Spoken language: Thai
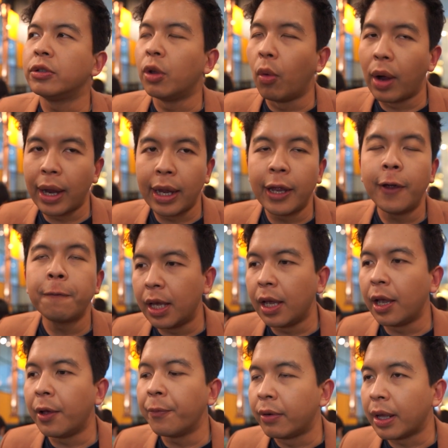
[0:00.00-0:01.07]
สวยดี
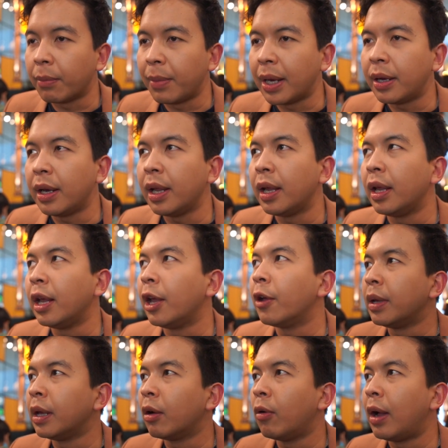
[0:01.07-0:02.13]
เรียงเม็ดดี มี